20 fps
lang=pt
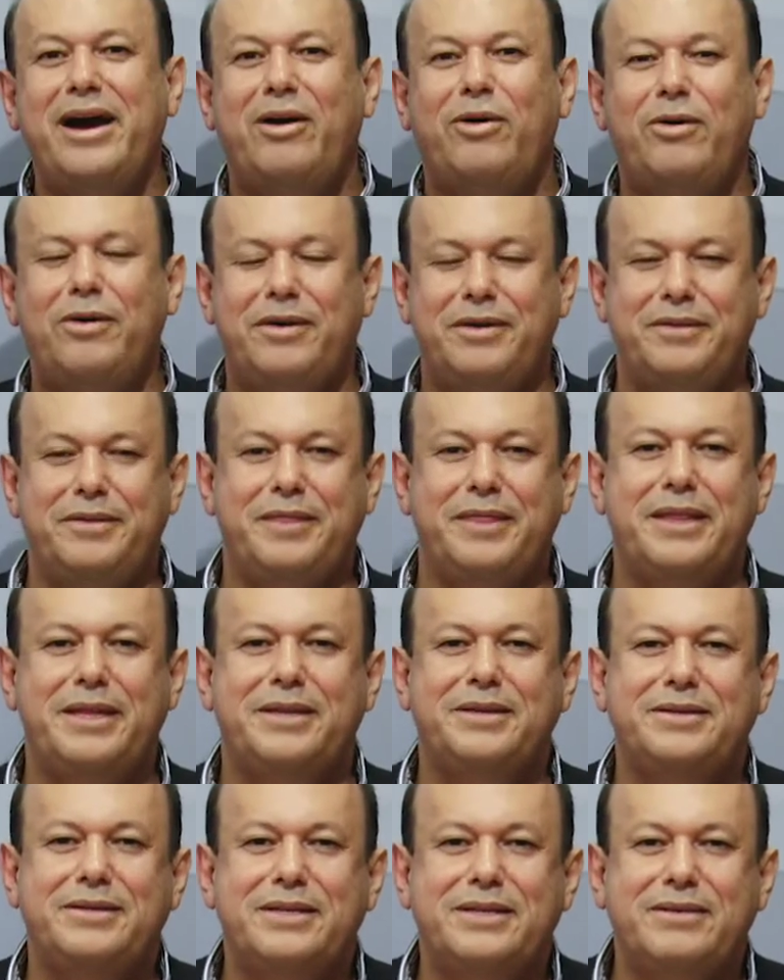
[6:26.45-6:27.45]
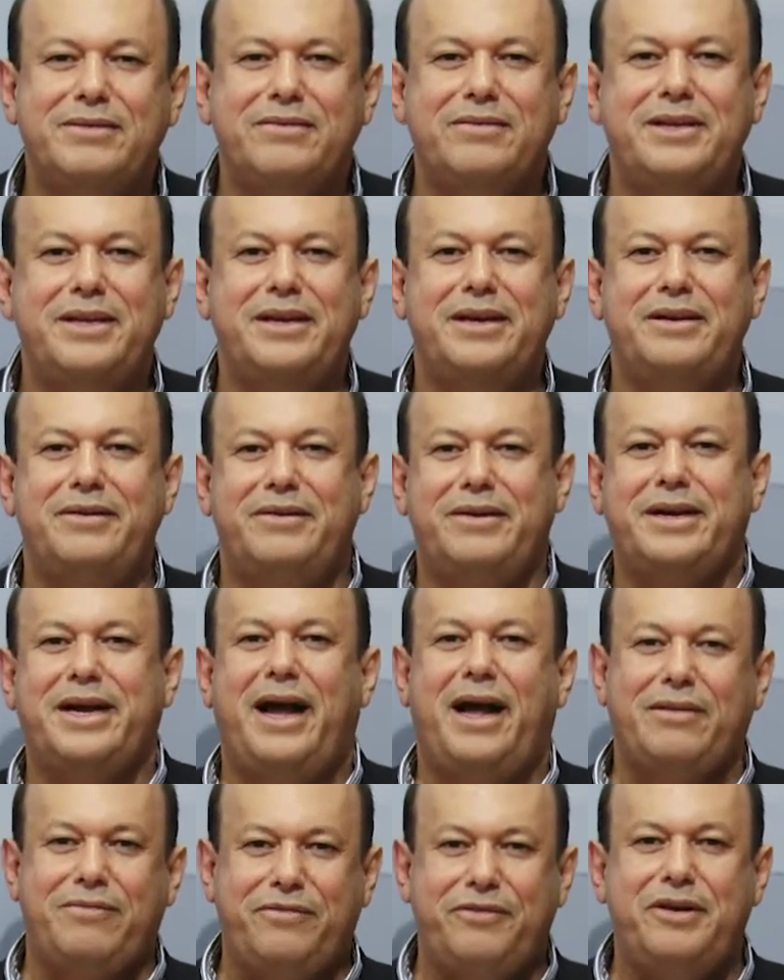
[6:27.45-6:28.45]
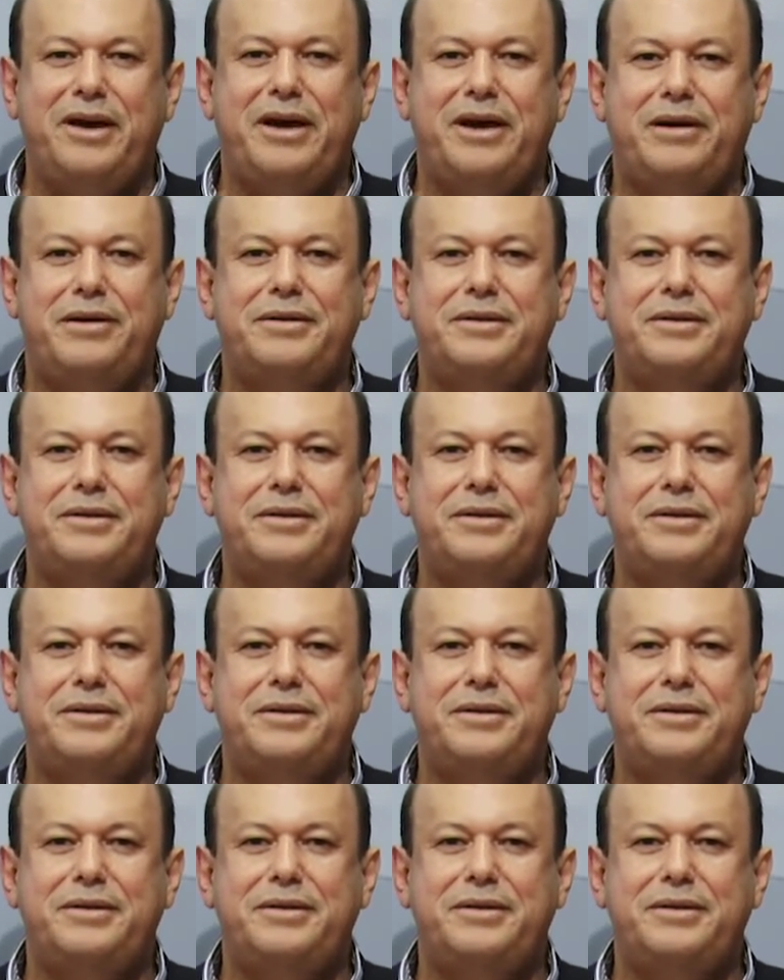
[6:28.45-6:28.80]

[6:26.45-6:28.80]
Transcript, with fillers: fiel. Está usando gado fiel, né? Gado que é o que fiel. o